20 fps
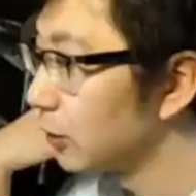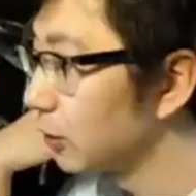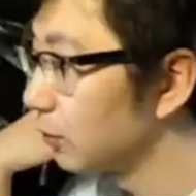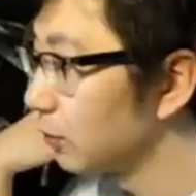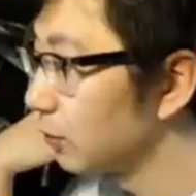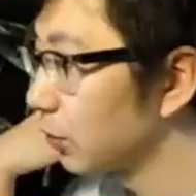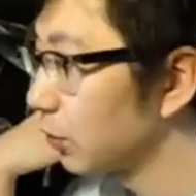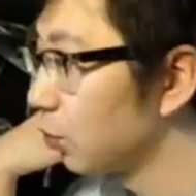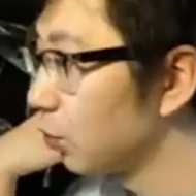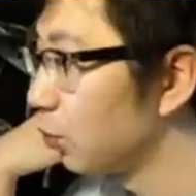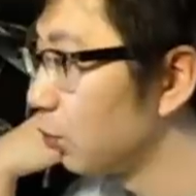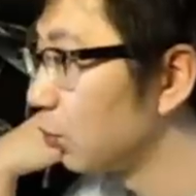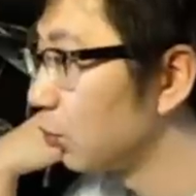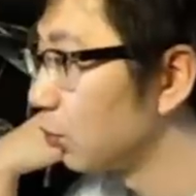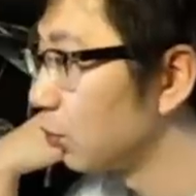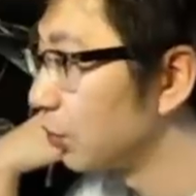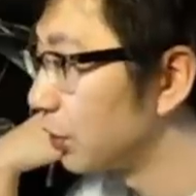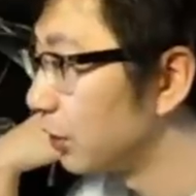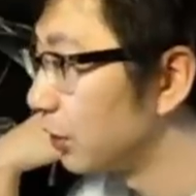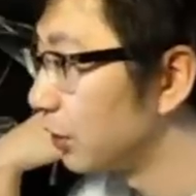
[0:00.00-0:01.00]
また今日も
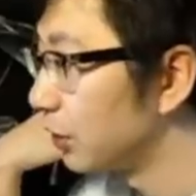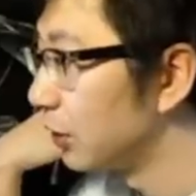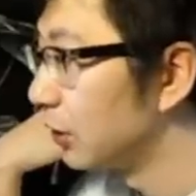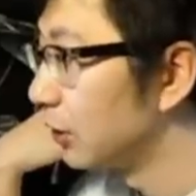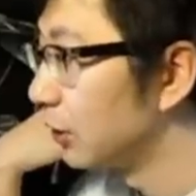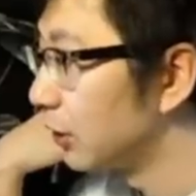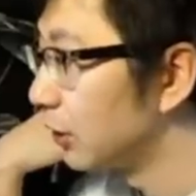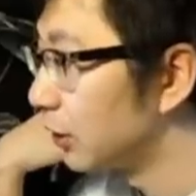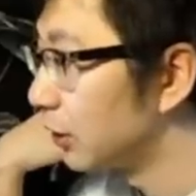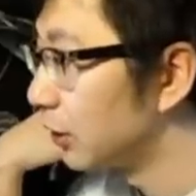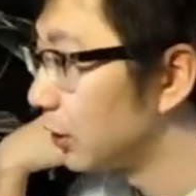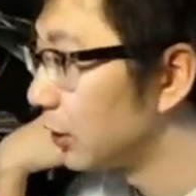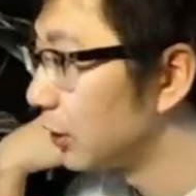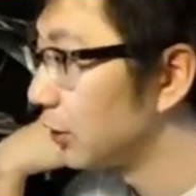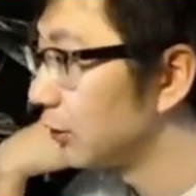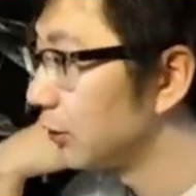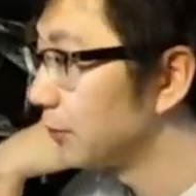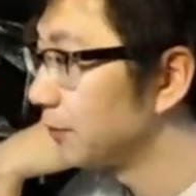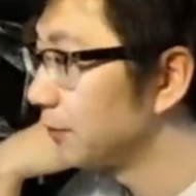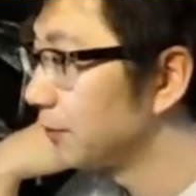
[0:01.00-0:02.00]
本当に、はあ、
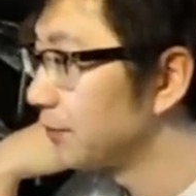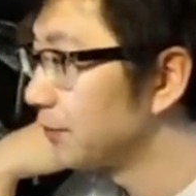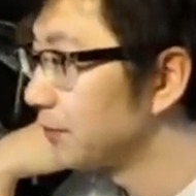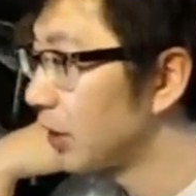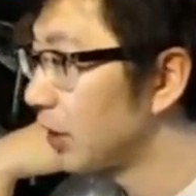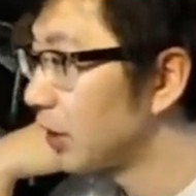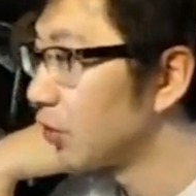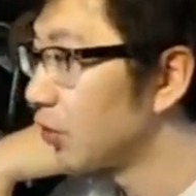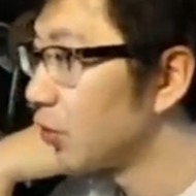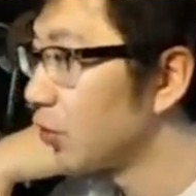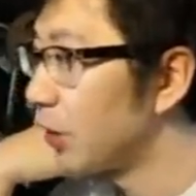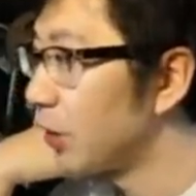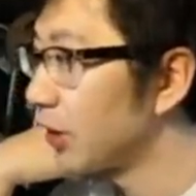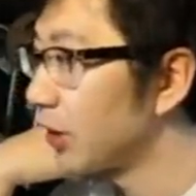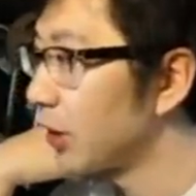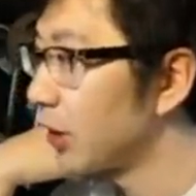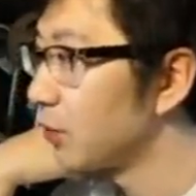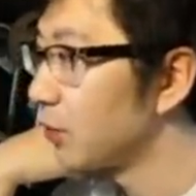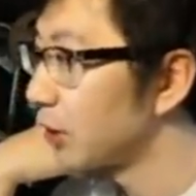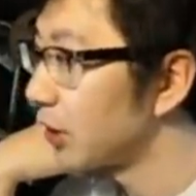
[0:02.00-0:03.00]
なんだお前
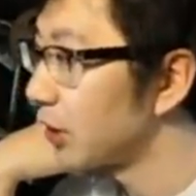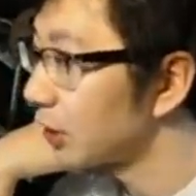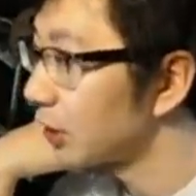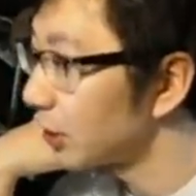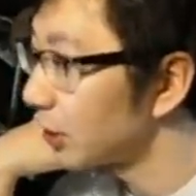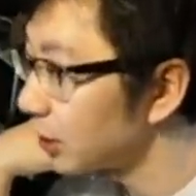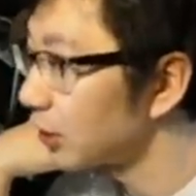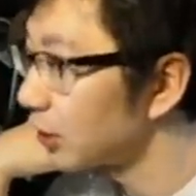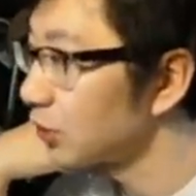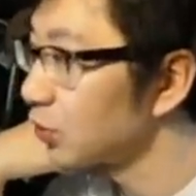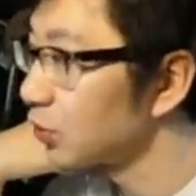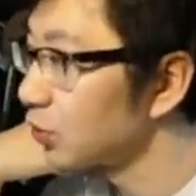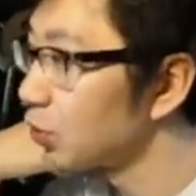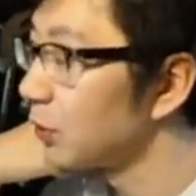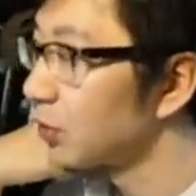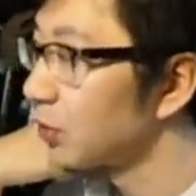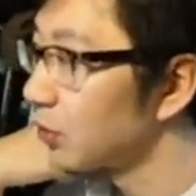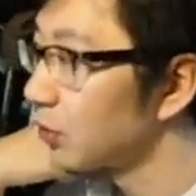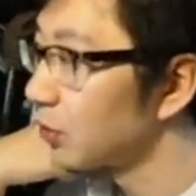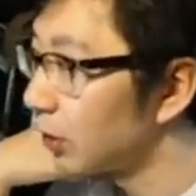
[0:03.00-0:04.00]
かよみたいなね、感じの
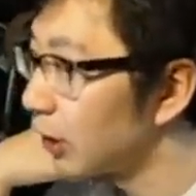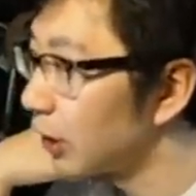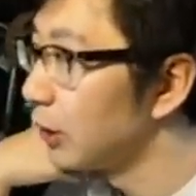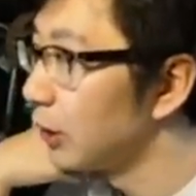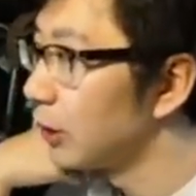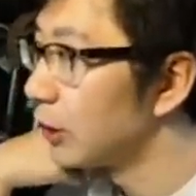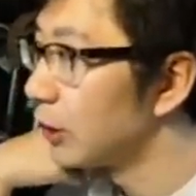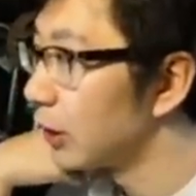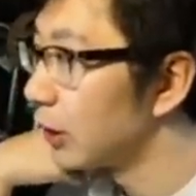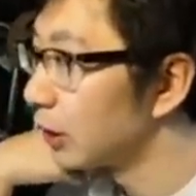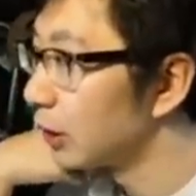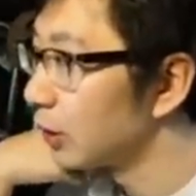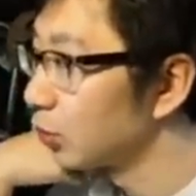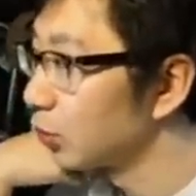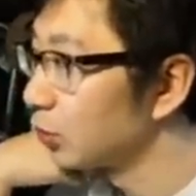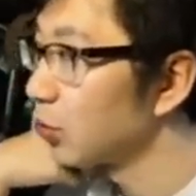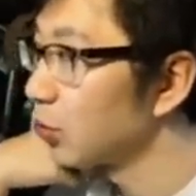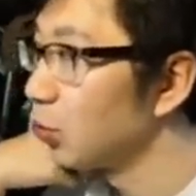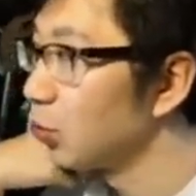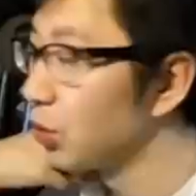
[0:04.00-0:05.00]
コメントは、はい、
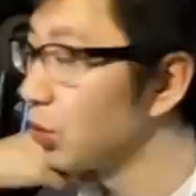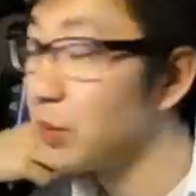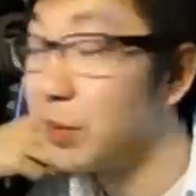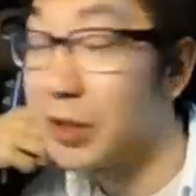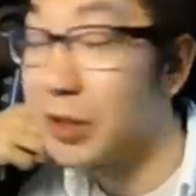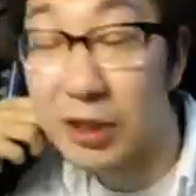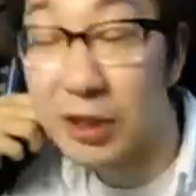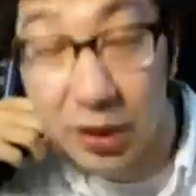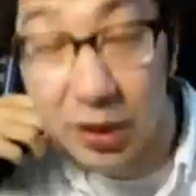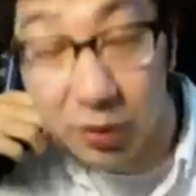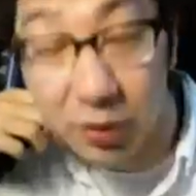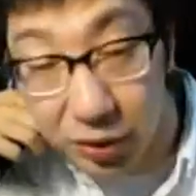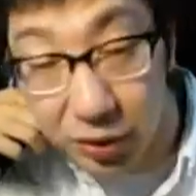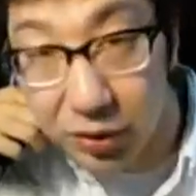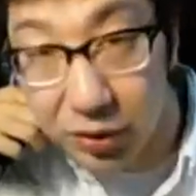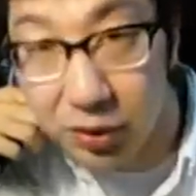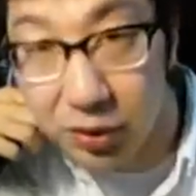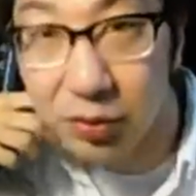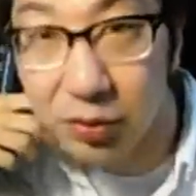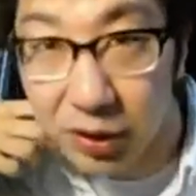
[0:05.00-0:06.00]
こっちは5期見に来てるのにっ
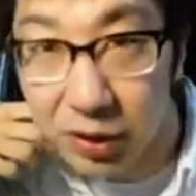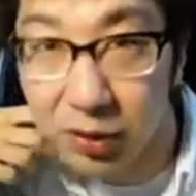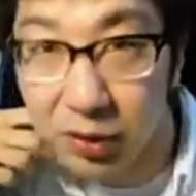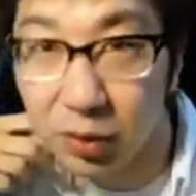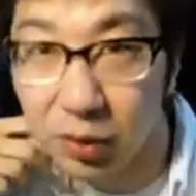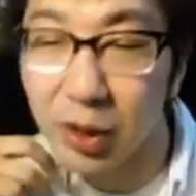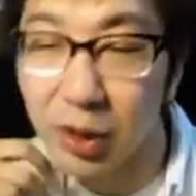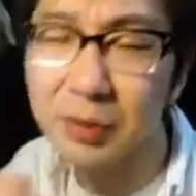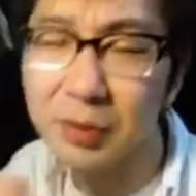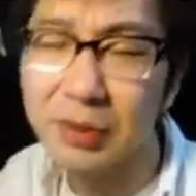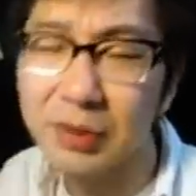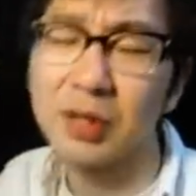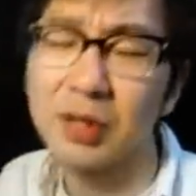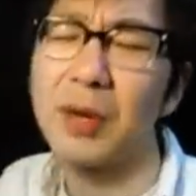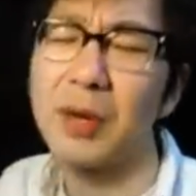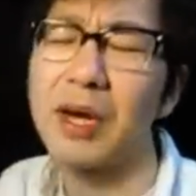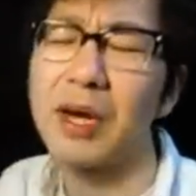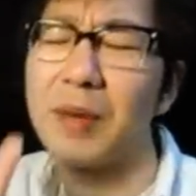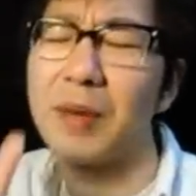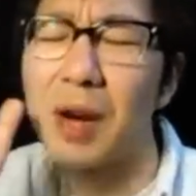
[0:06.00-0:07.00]
ていうね、のもありますけど、
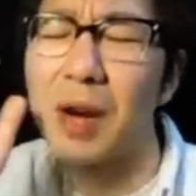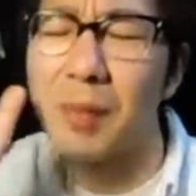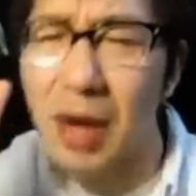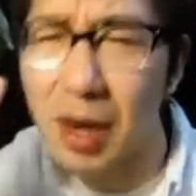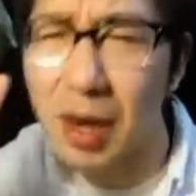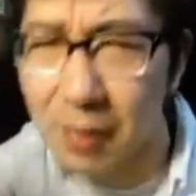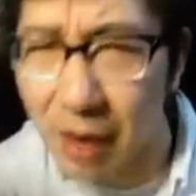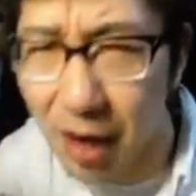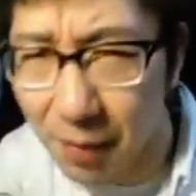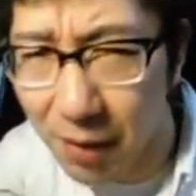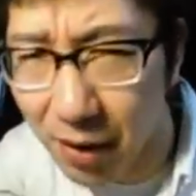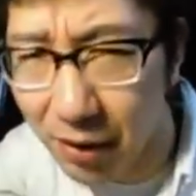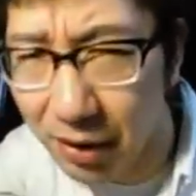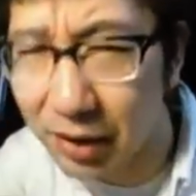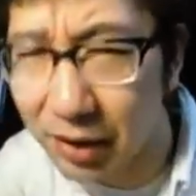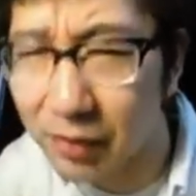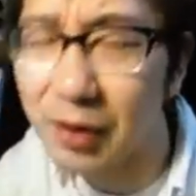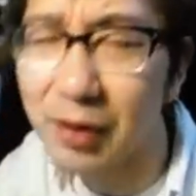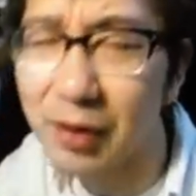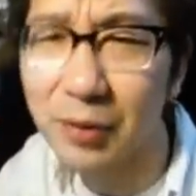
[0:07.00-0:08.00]
まあまあまあまあまあ、
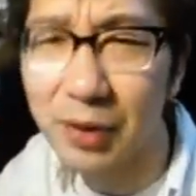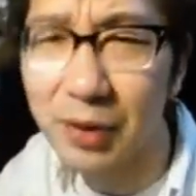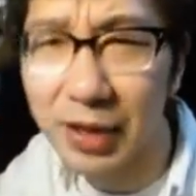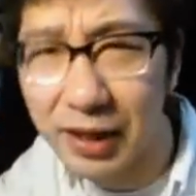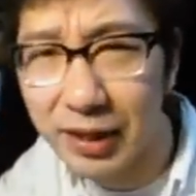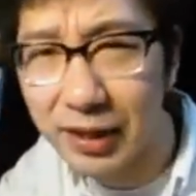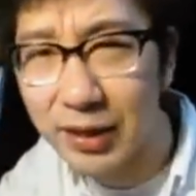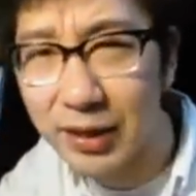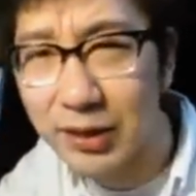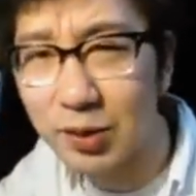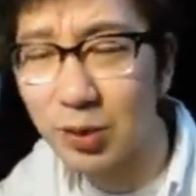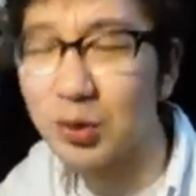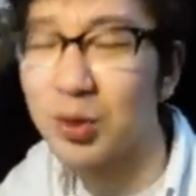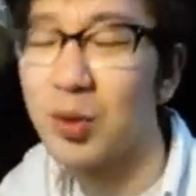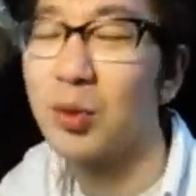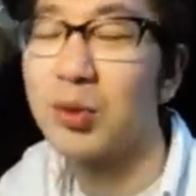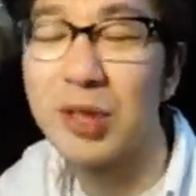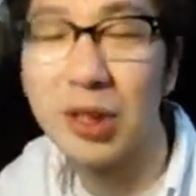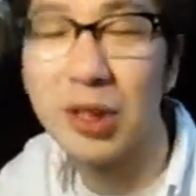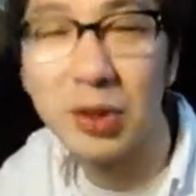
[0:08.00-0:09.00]
我々もね、卒
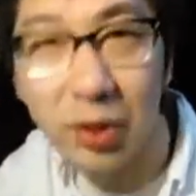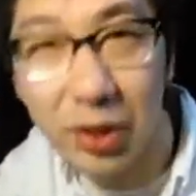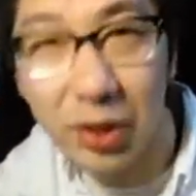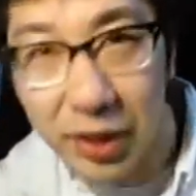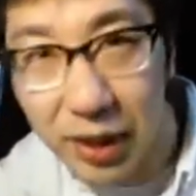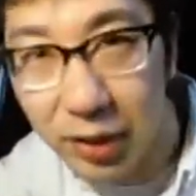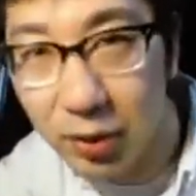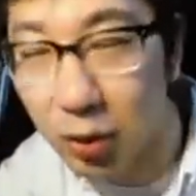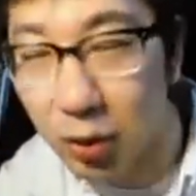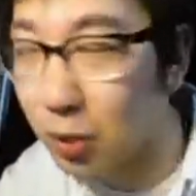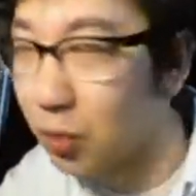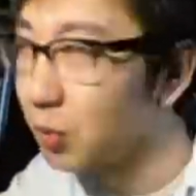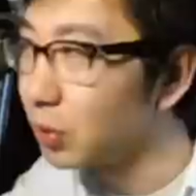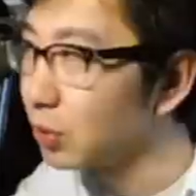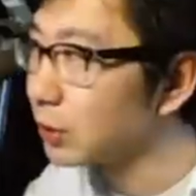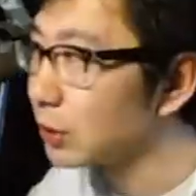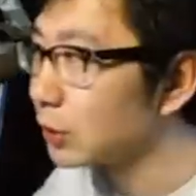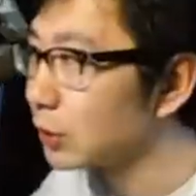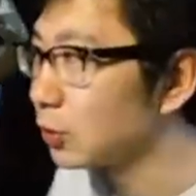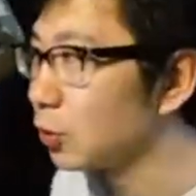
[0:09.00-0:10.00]
業したとはいえ、
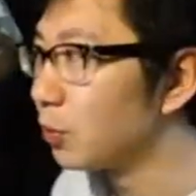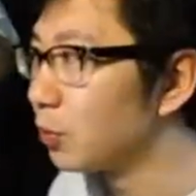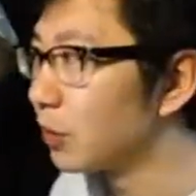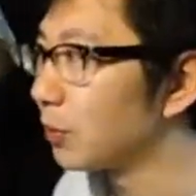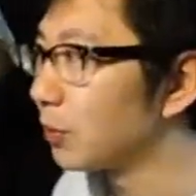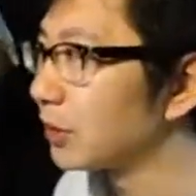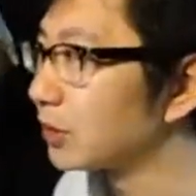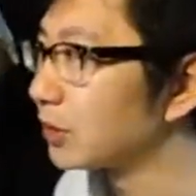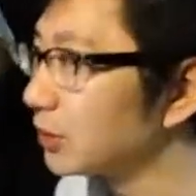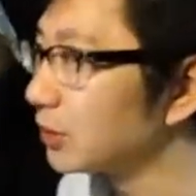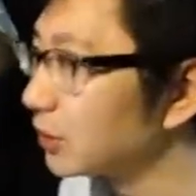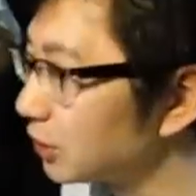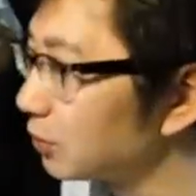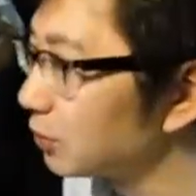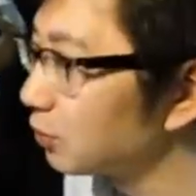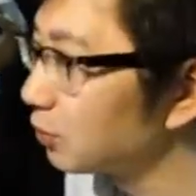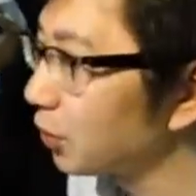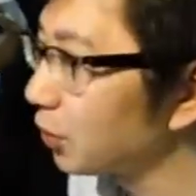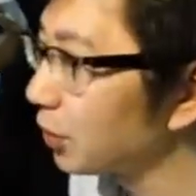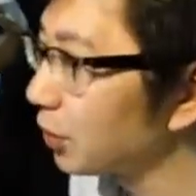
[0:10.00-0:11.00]
ドラゴンクエストまだまだ続
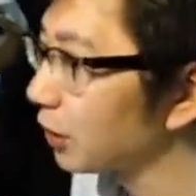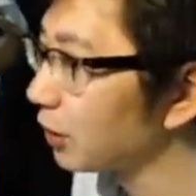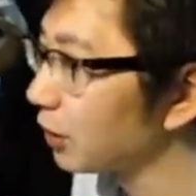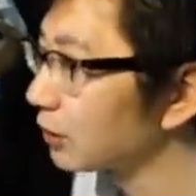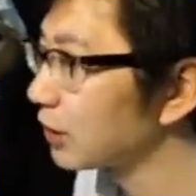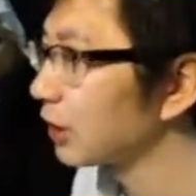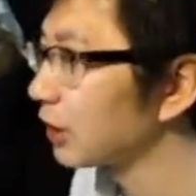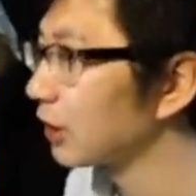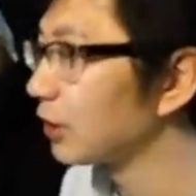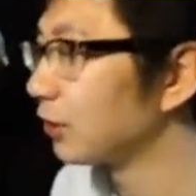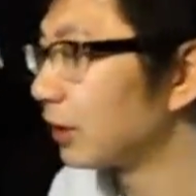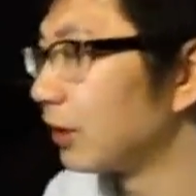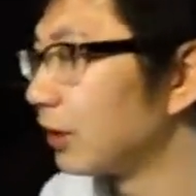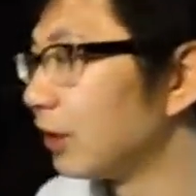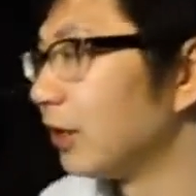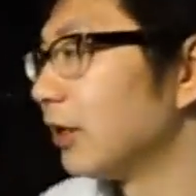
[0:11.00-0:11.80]
く盛り上がる世界をね、